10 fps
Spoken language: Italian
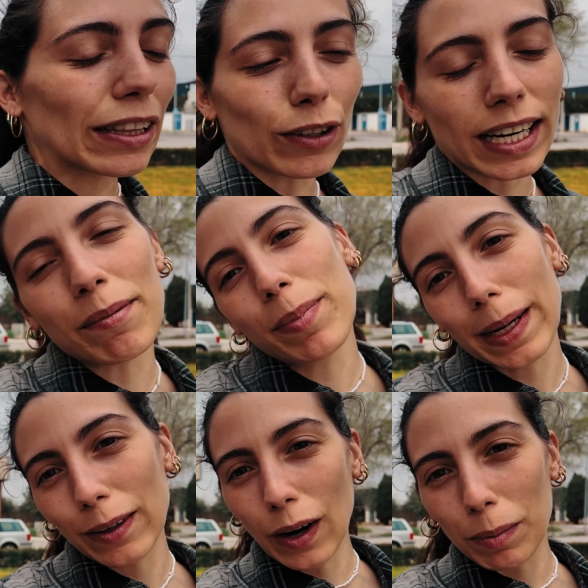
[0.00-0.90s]
dentro il
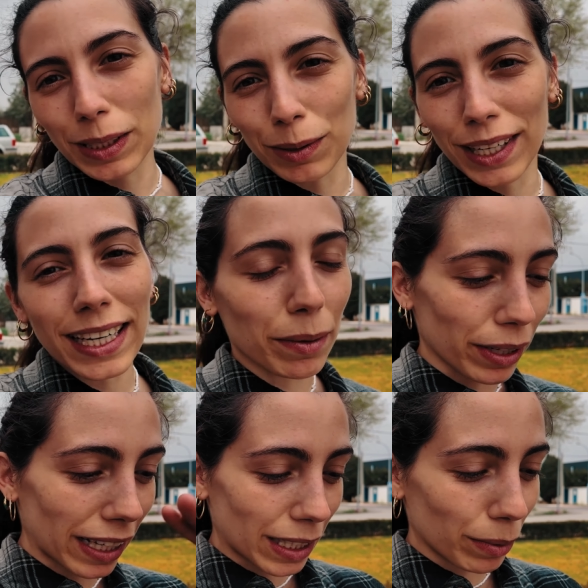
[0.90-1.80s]
camper non la possiamo tenere
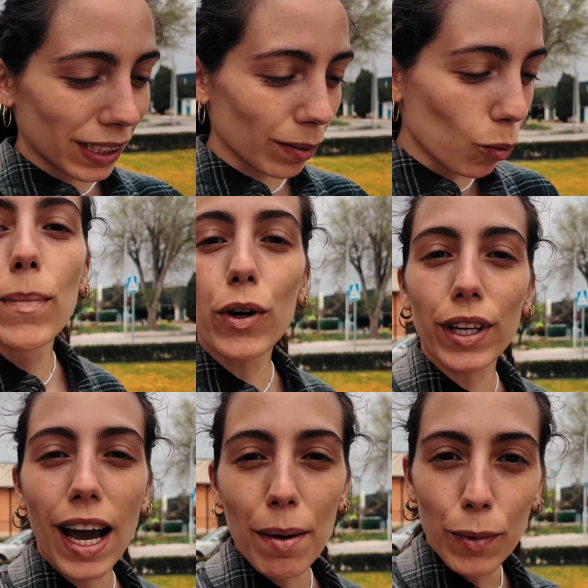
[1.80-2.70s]
perché altrimenti
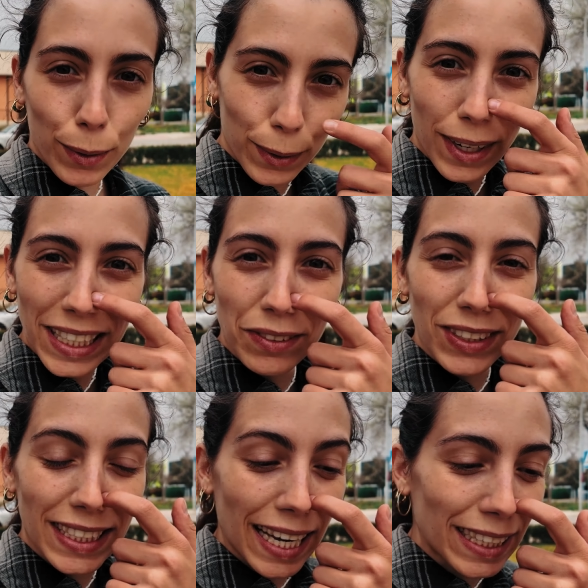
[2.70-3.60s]
moriamo
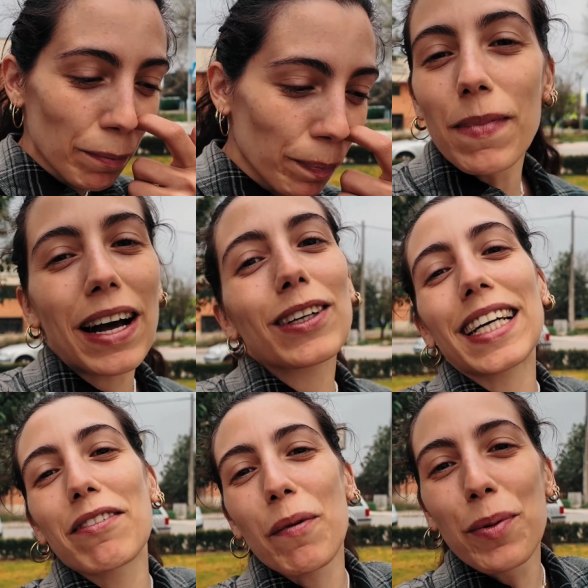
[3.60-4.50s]
asfissiati. Ma la
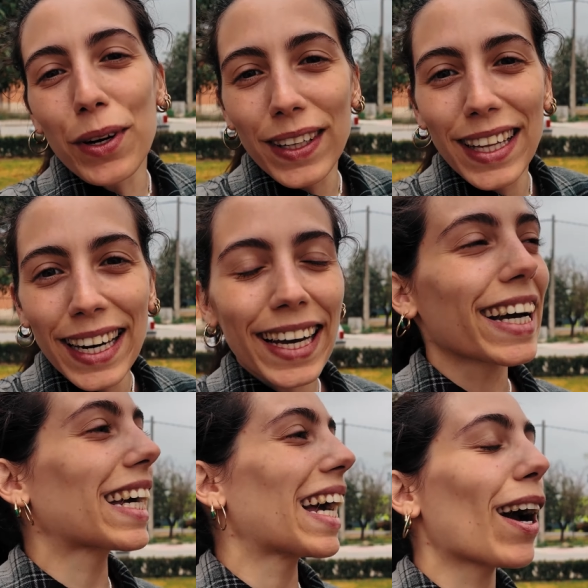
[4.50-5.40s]
cosa che fa più ridere
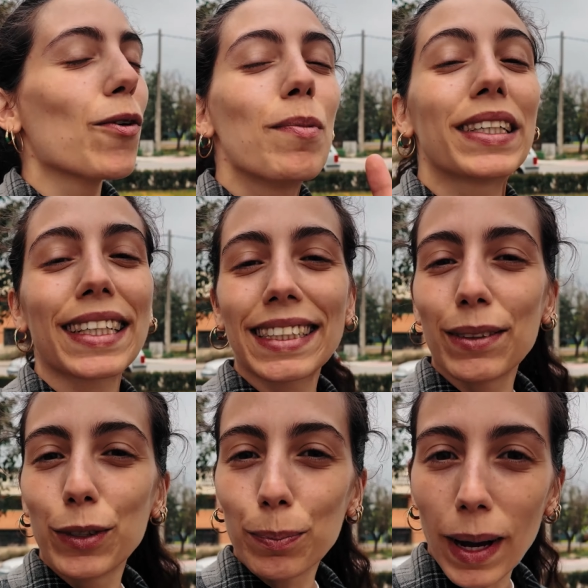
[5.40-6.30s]
è che è un mese che
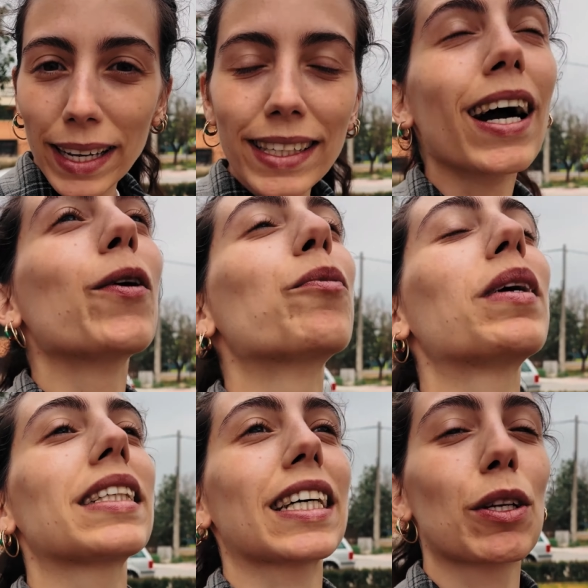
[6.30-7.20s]
siamo in Spagna, un
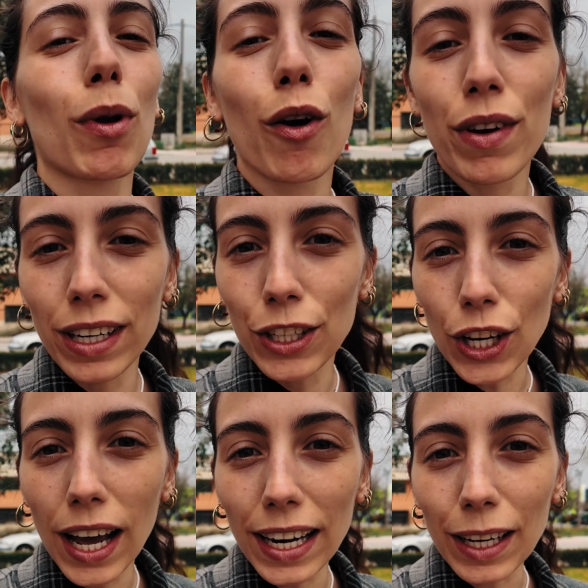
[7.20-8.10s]
mese che dobbiamo
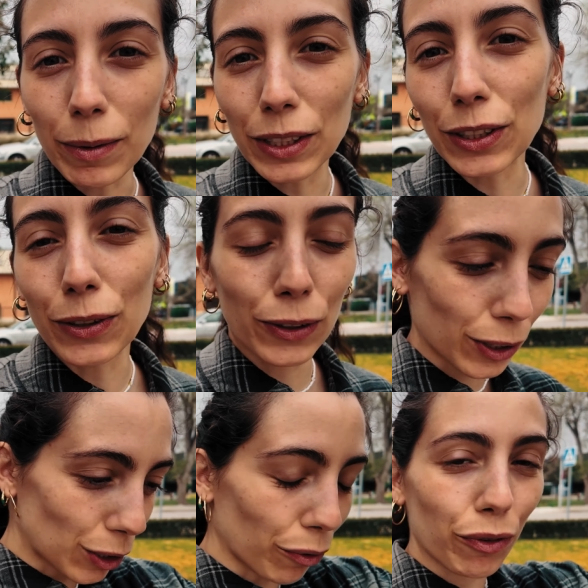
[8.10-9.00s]
verniciare
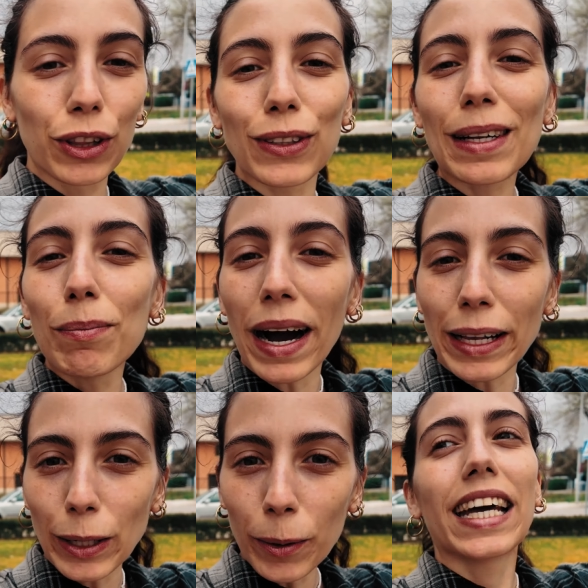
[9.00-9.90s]
questo soffitto del
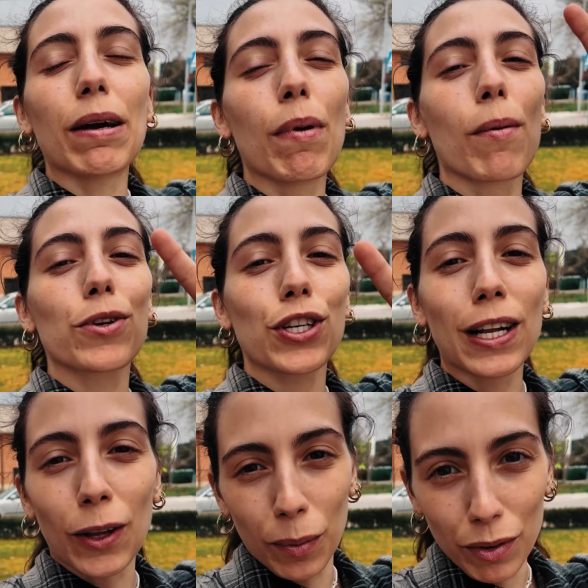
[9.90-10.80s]
bagno e abbiamo
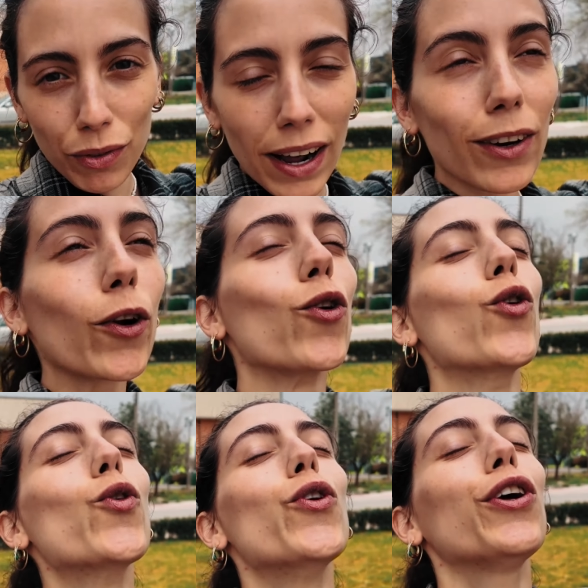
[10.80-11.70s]
scelto per farlo
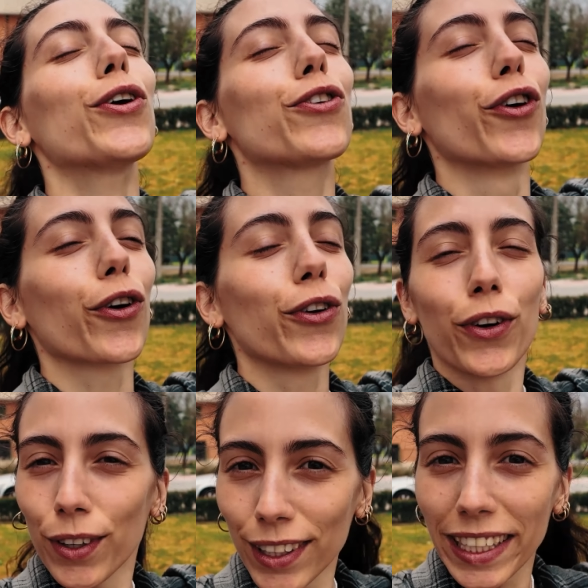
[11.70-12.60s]
l'unico
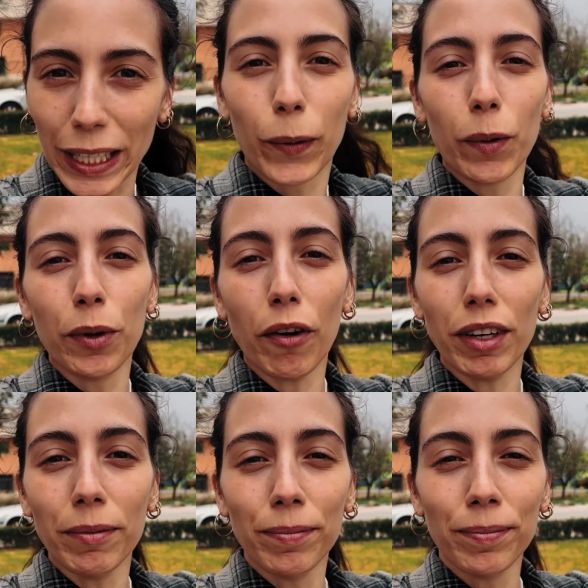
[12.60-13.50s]
giorno in cui piove. Ma